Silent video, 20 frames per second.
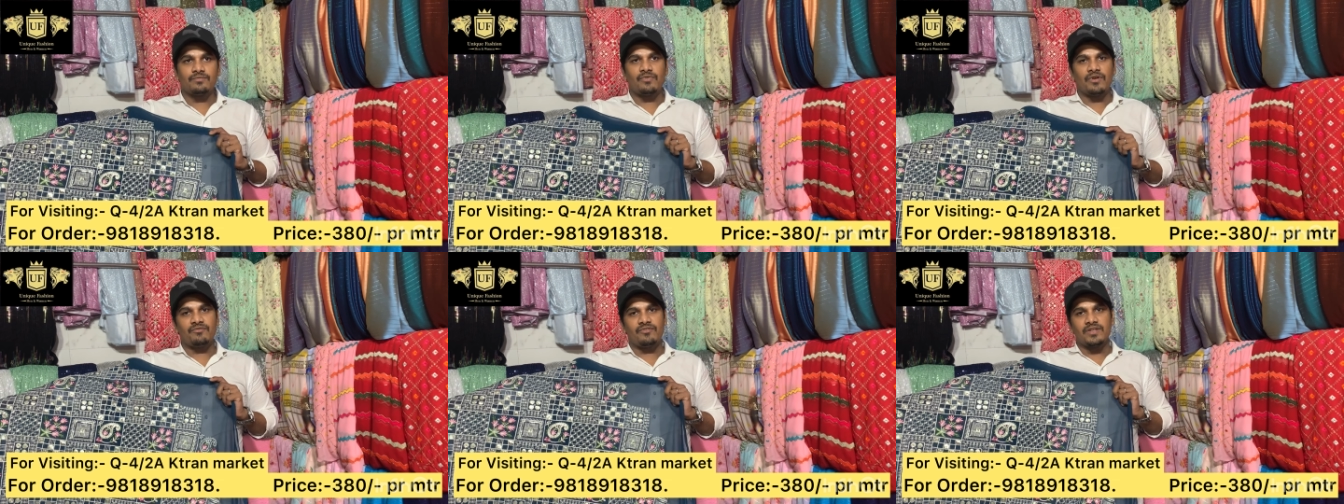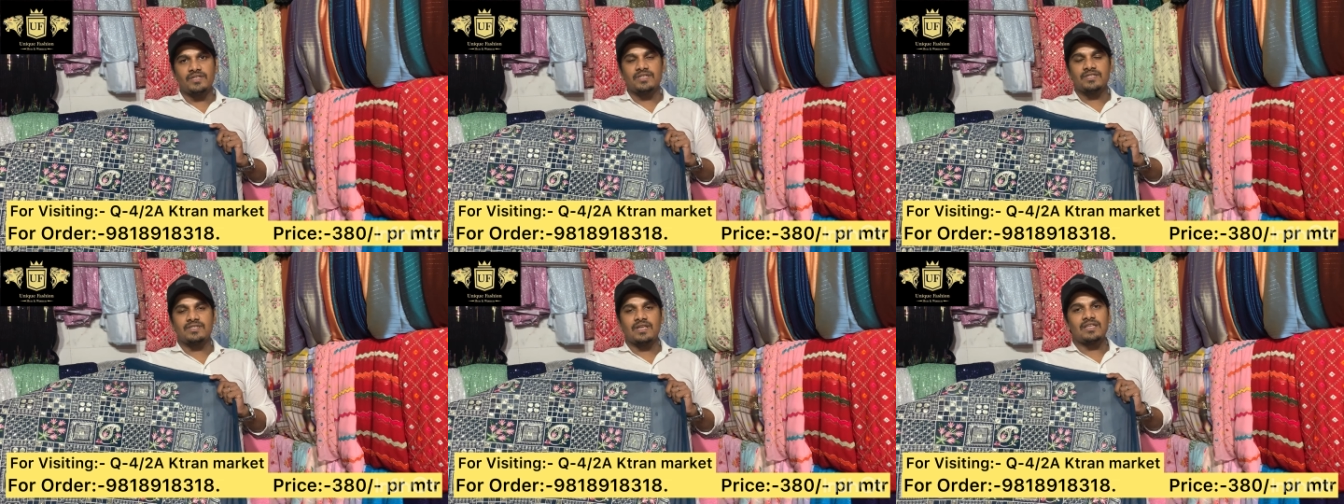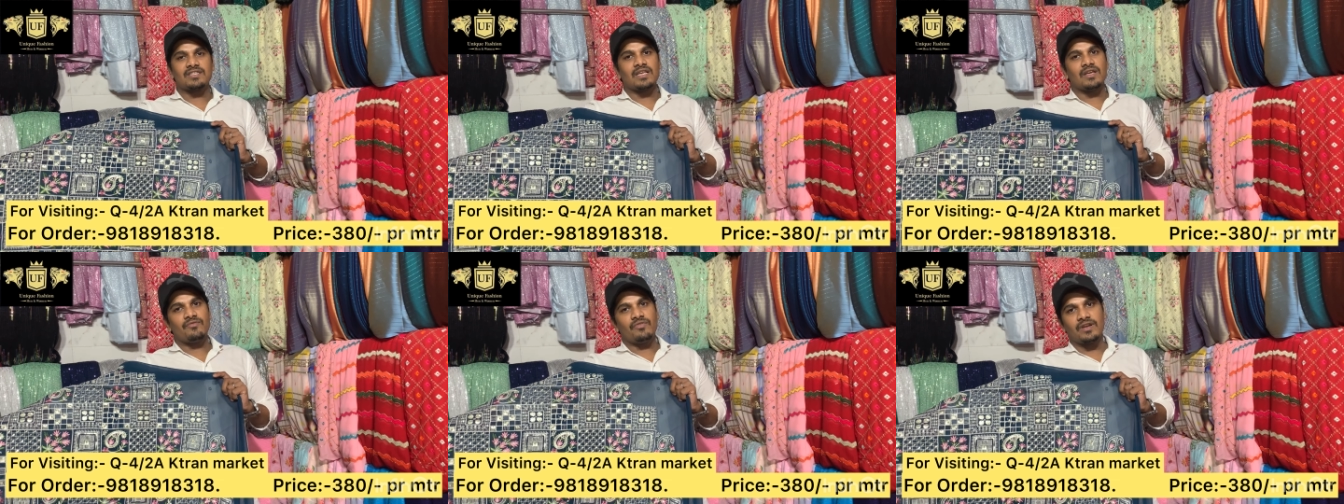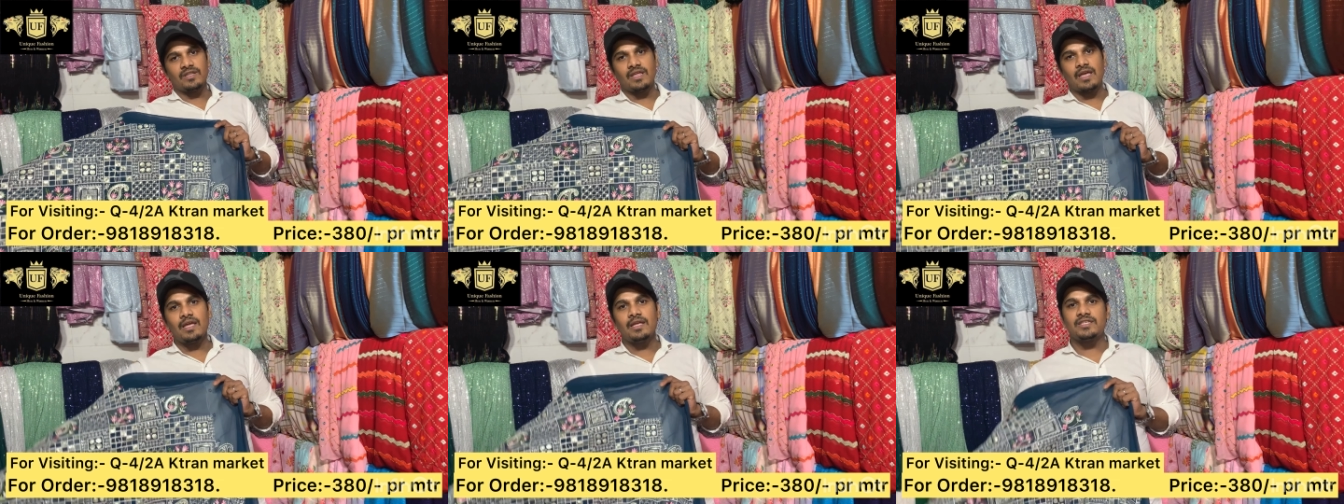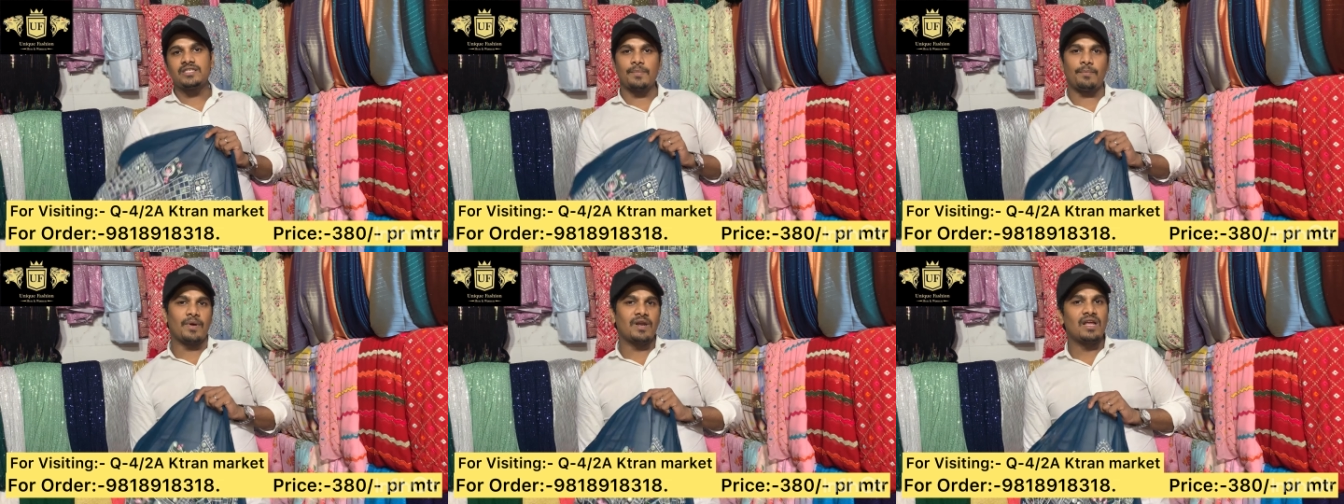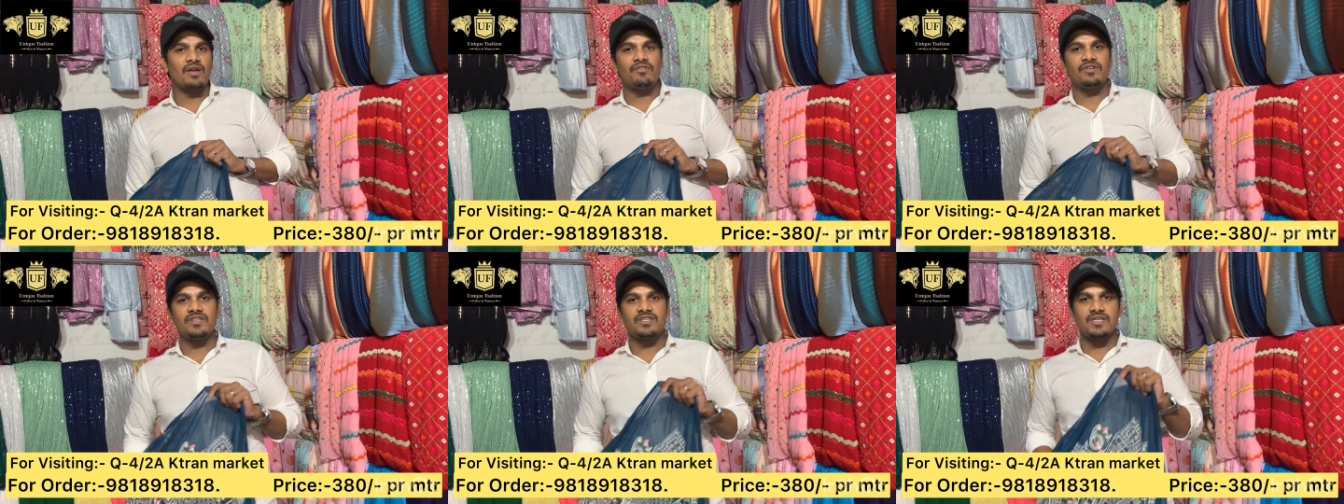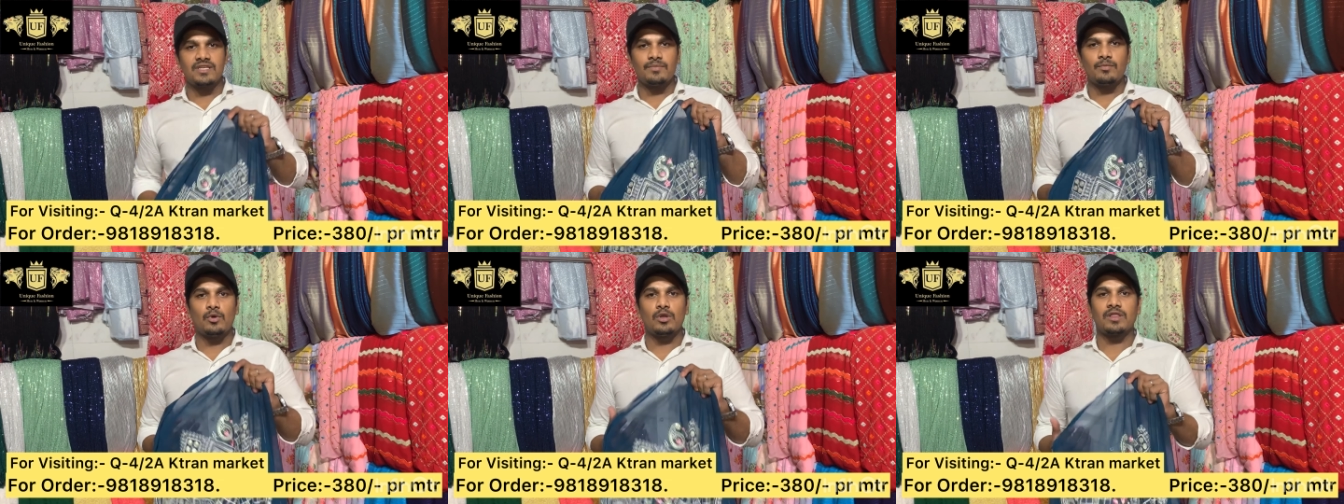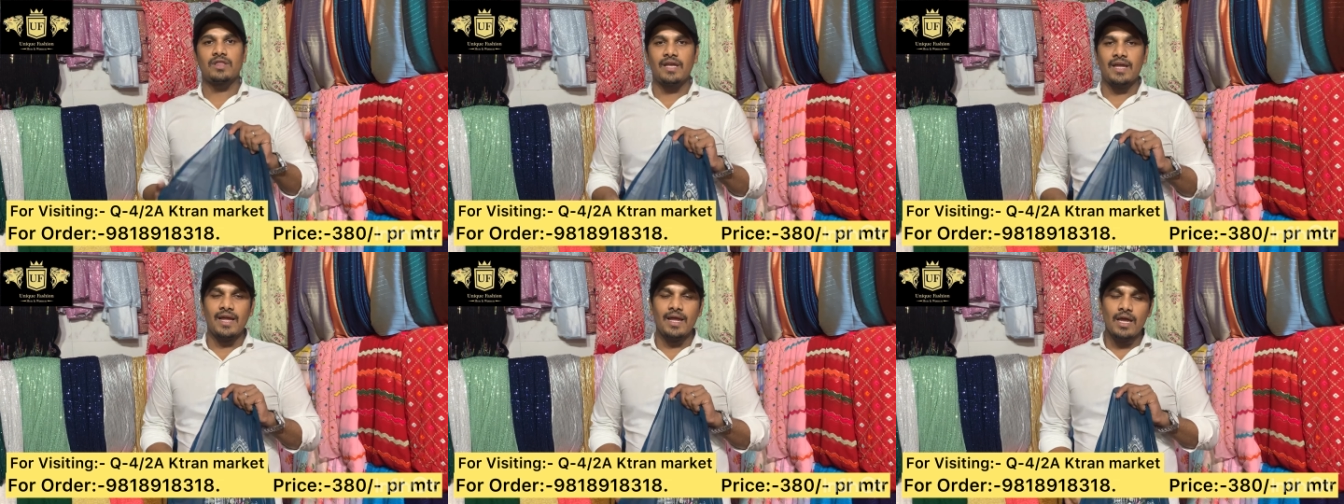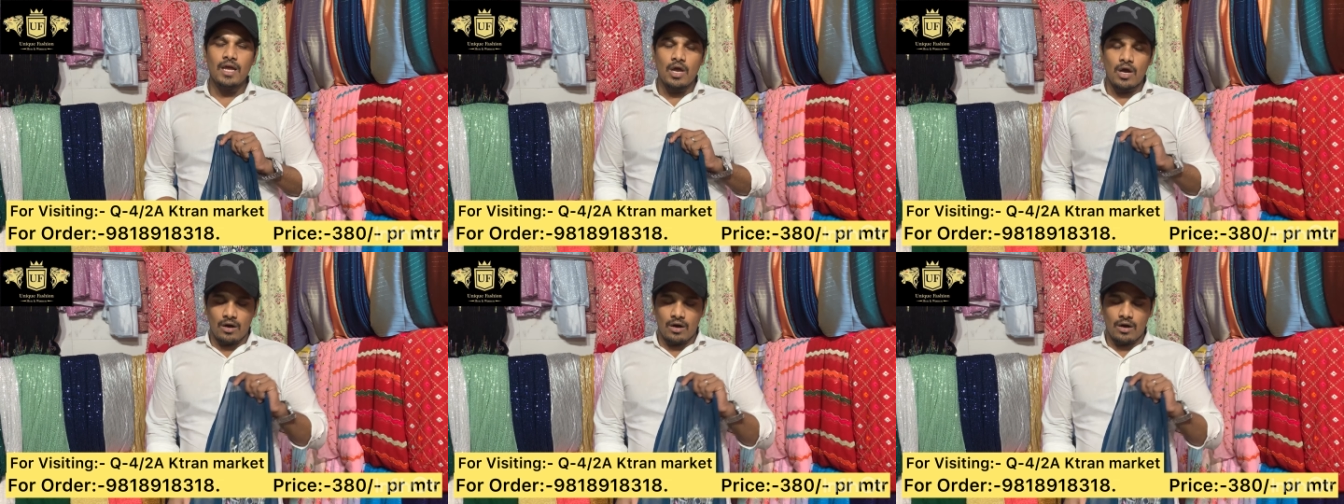फिफ्टी सिक्स का इसका विर्थ है छप्पन का विर्थ इसे बोलते हैं